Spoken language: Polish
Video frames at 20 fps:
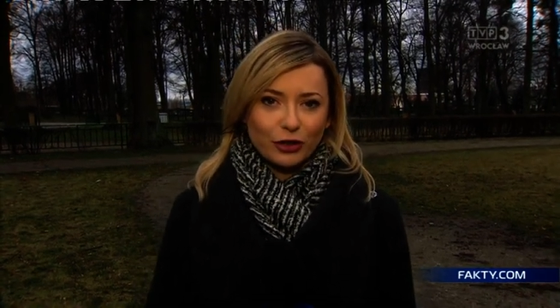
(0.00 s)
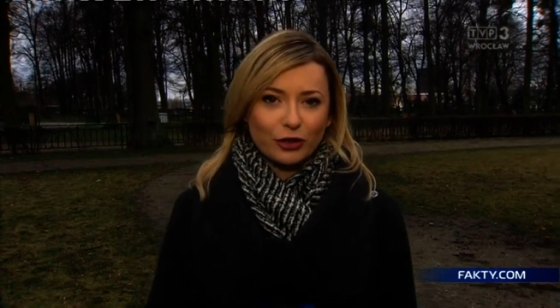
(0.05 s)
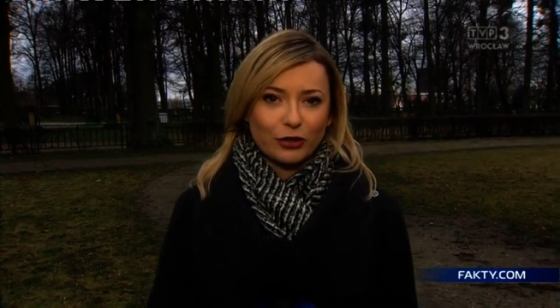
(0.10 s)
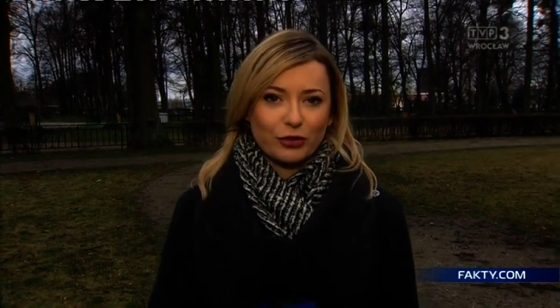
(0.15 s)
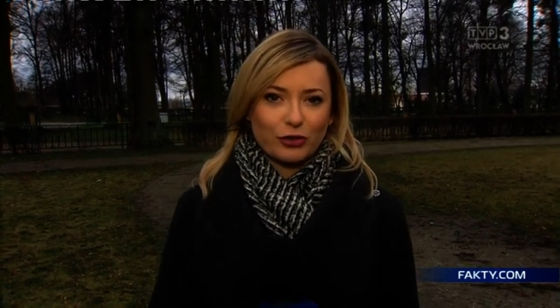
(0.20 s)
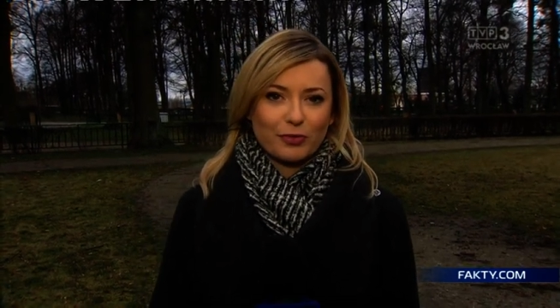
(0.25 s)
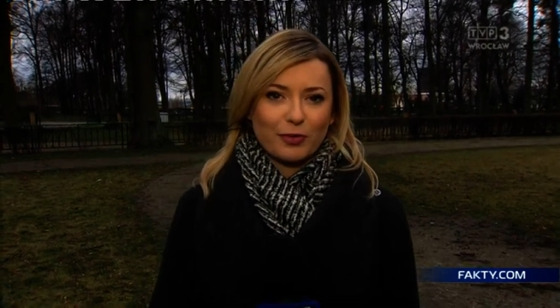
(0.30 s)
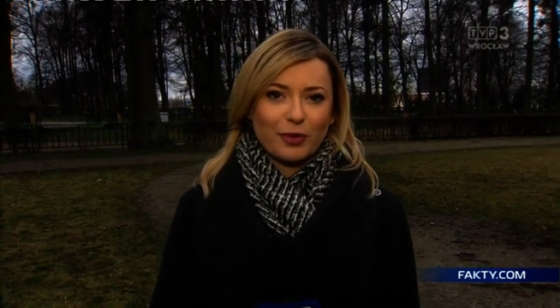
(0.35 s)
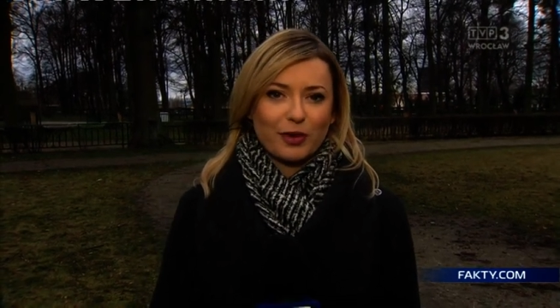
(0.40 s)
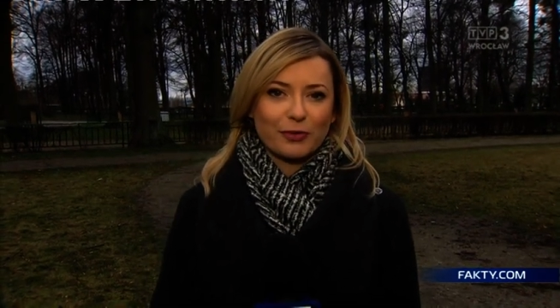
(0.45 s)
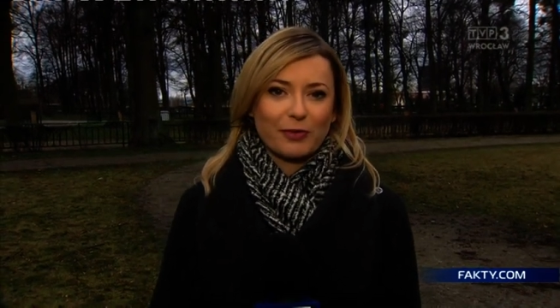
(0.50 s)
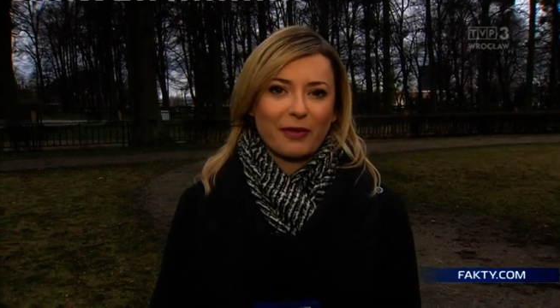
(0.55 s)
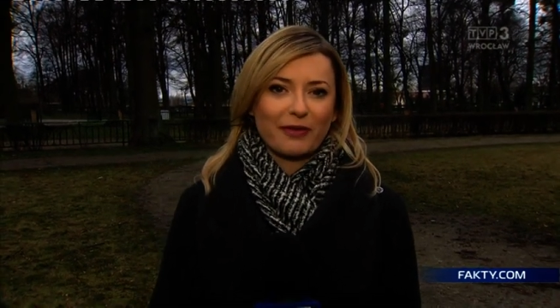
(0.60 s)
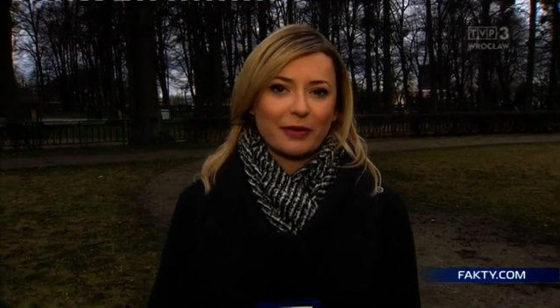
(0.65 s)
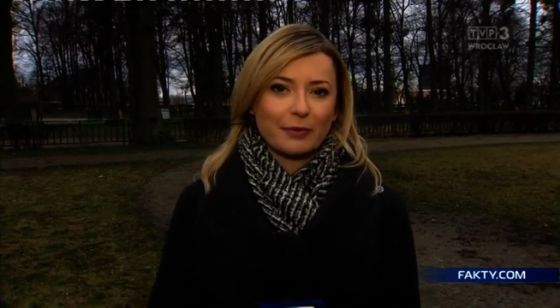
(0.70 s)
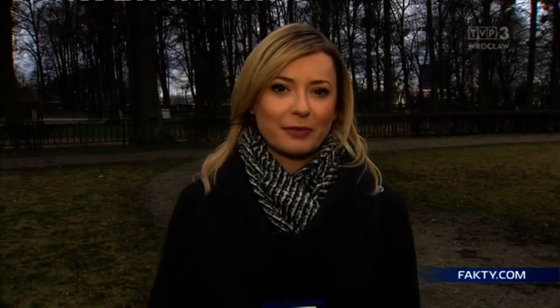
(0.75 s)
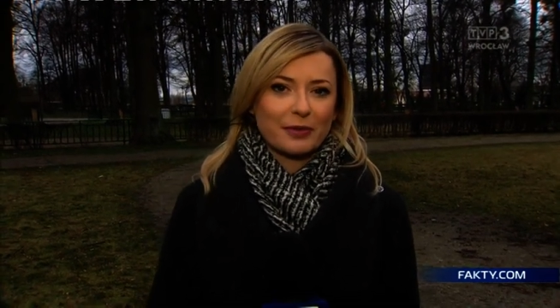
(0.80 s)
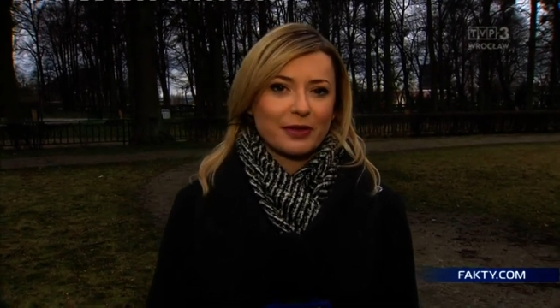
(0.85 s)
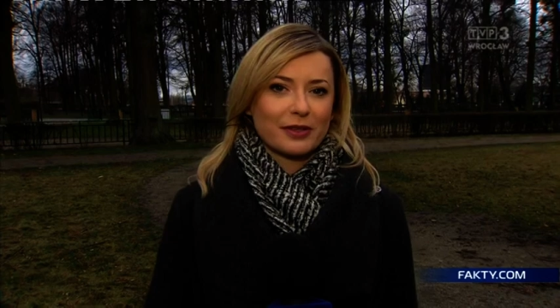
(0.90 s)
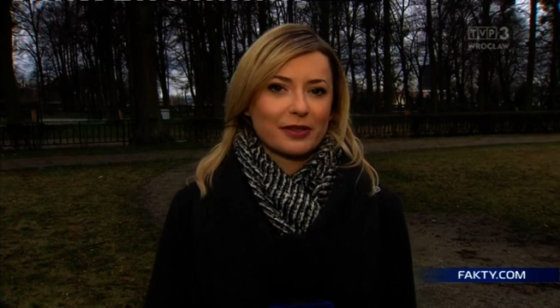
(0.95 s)
nich już
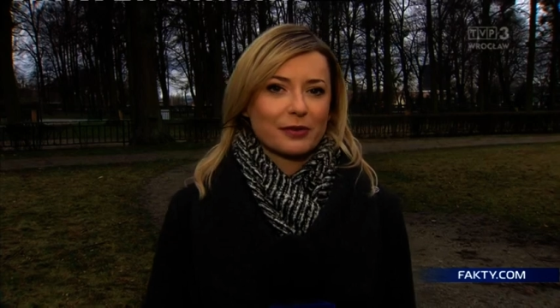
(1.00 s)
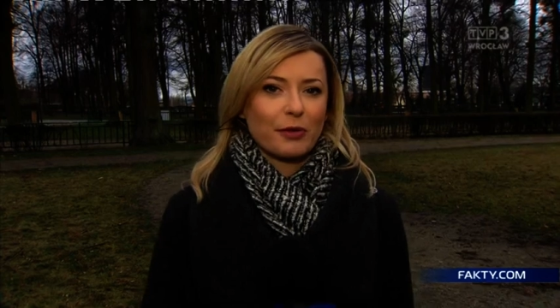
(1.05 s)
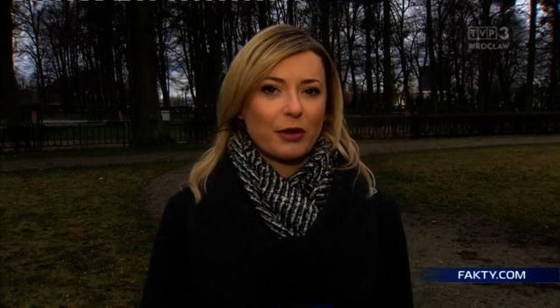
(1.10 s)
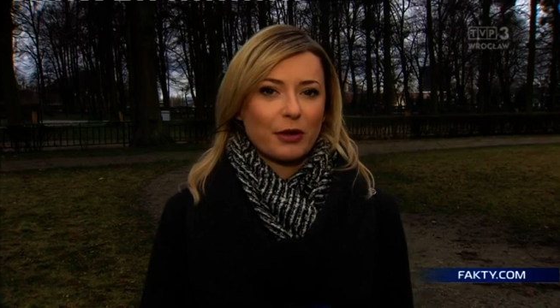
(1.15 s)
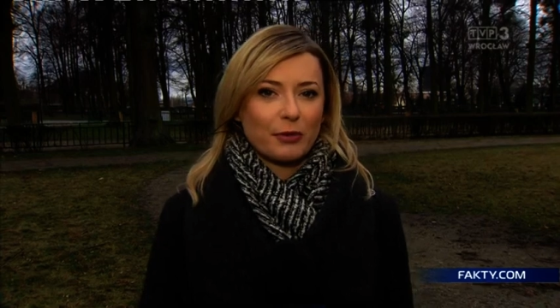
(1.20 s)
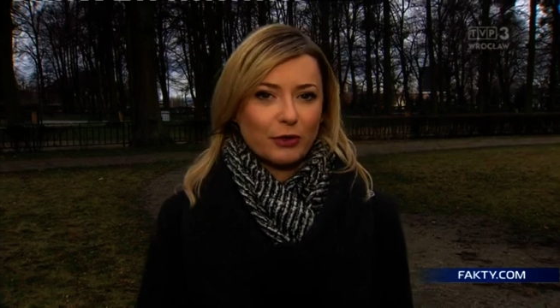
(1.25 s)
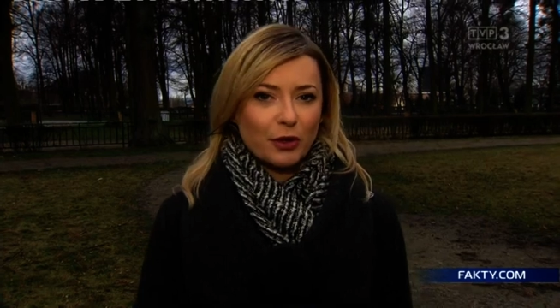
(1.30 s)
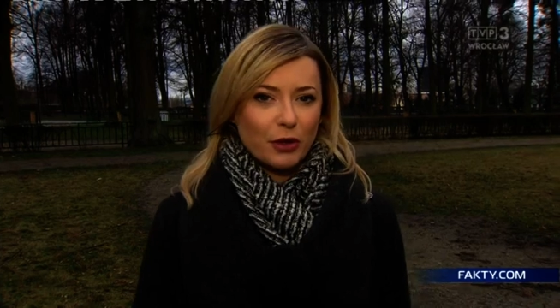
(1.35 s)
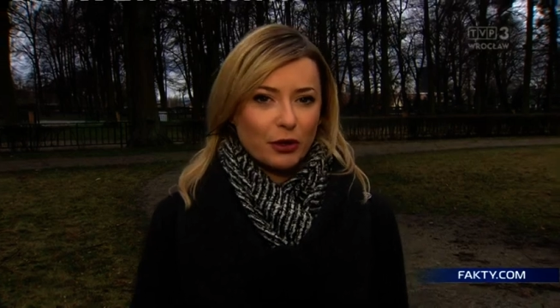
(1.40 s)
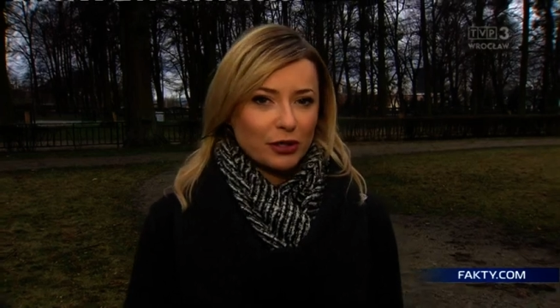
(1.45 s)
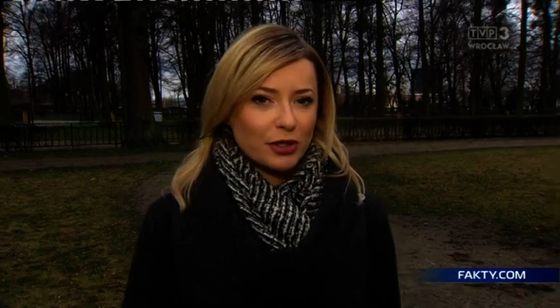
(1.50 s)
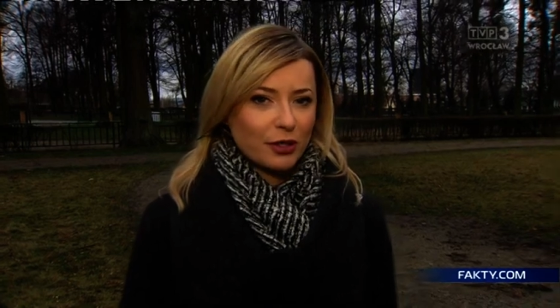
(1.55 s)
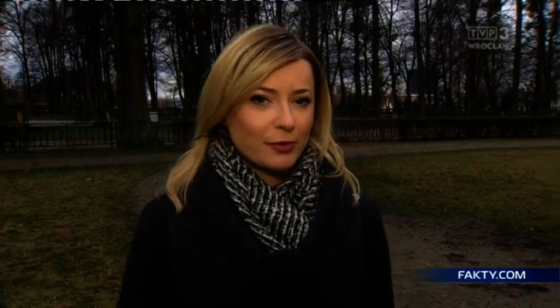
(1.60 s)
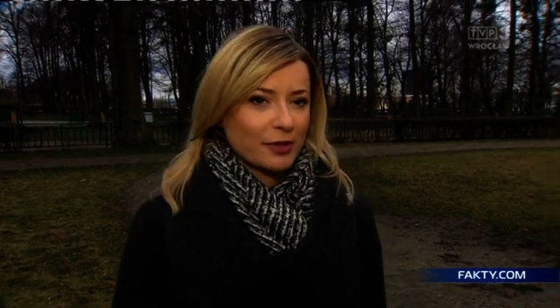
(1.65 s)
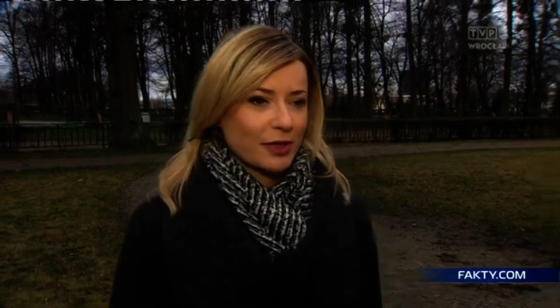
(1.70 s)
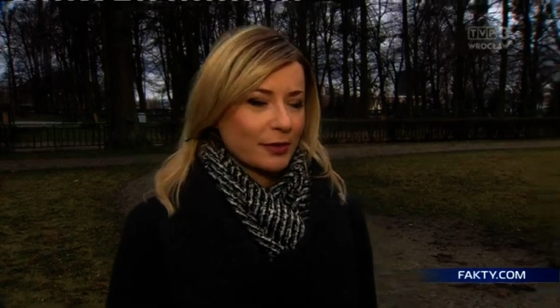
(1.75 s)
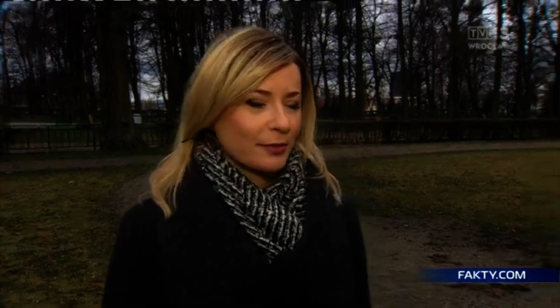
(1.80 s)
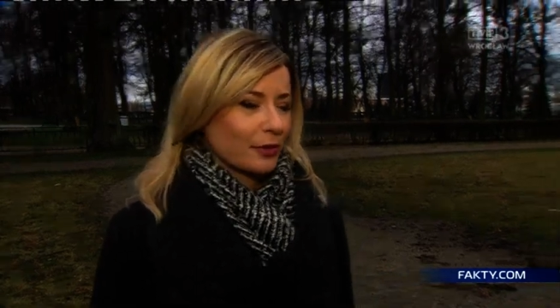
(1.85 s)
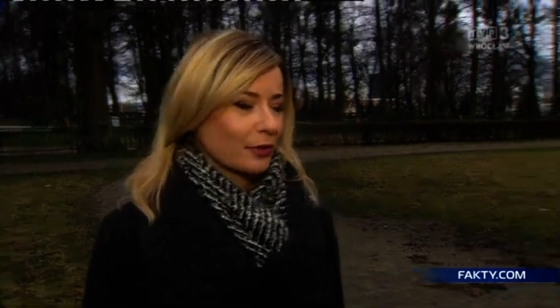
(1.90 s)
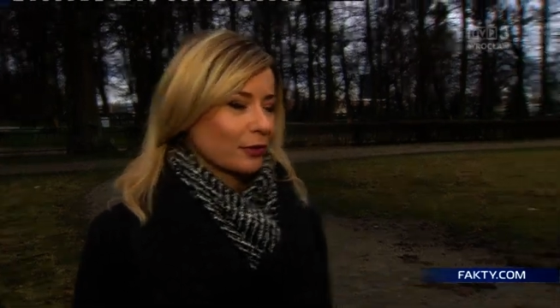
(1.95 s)
porozmawiam z moim
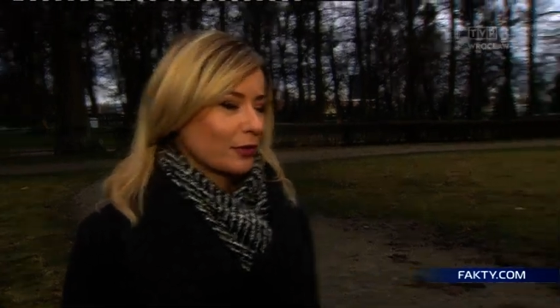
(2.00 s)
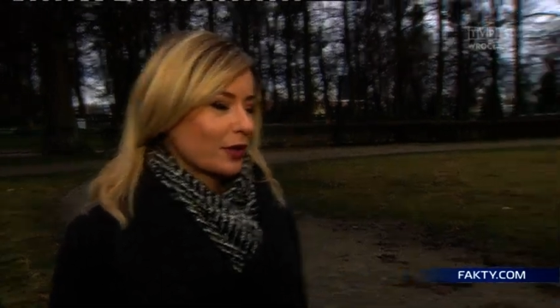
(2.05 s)
gościem. Ze mną